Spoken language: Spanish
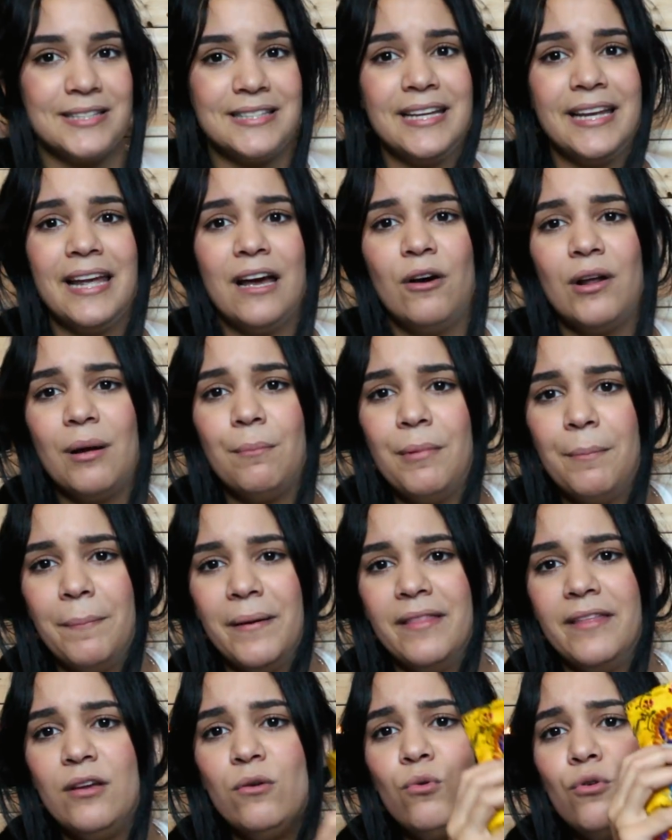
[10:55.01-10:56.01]
Así que ahora me
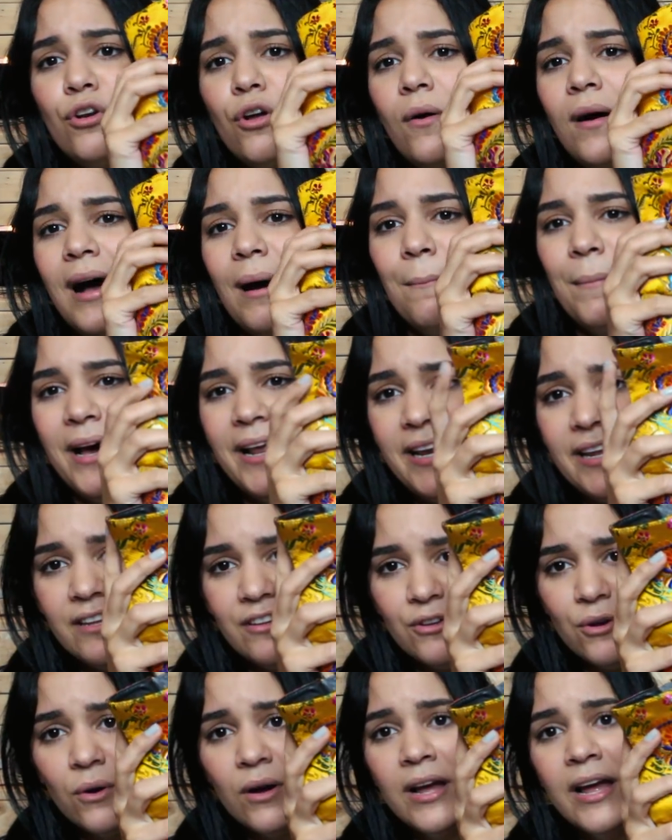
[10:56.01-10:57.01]
pedí uno
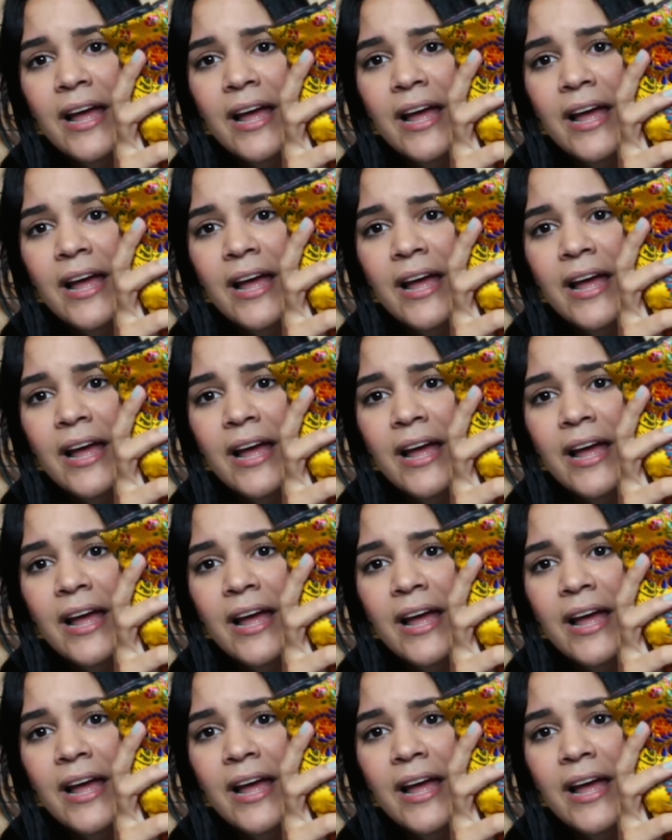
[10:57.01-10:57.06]
amarillo